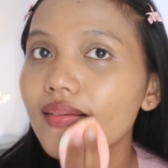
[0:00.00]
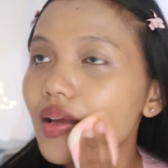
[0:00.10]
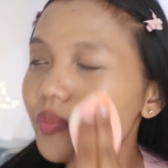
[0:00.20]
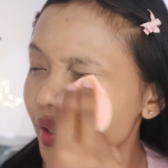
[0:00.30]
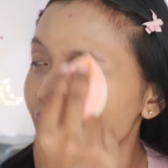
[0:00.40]

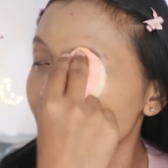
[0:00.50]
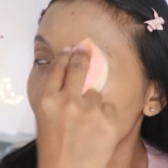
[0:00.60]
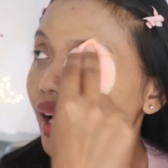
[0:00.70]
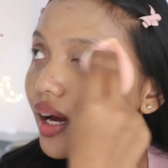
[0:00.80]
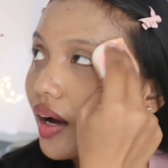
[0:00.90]
tapi
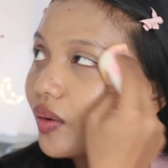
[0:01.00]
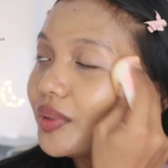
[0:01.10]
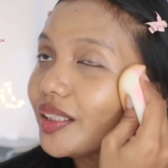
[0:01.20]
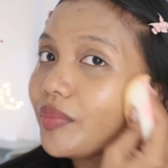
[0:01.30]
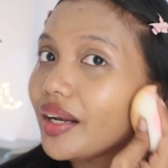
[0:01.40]
ya aku
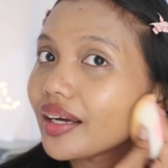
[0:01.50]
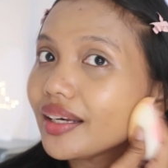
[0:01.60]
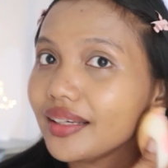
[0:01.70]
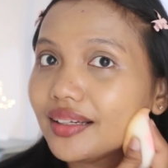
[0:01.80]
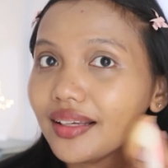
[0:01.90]
bisa bilang
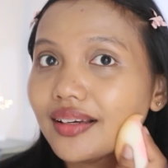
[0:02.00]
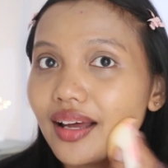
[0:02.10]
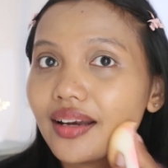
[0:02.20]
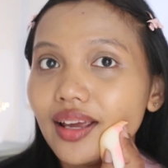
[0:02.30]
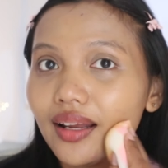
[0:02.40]
ini
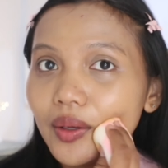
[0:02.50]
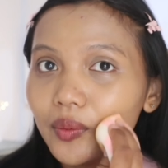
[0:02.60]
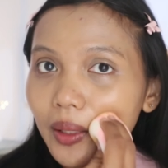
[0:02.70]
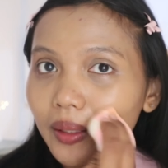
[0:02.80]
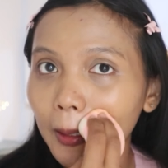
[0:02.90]
ringan ya di
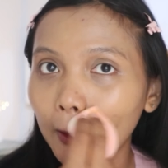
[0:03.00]
kulit